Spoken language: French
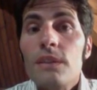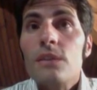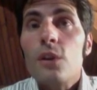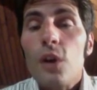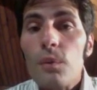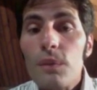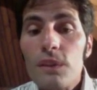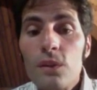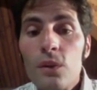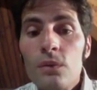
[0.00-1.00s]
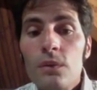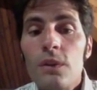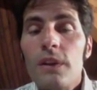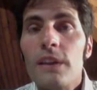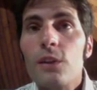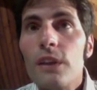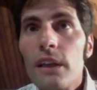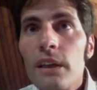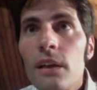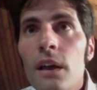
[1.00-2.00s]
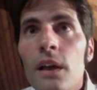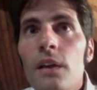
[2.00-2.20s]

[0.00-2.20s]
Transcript: disent que leur mission euh, est de guérir.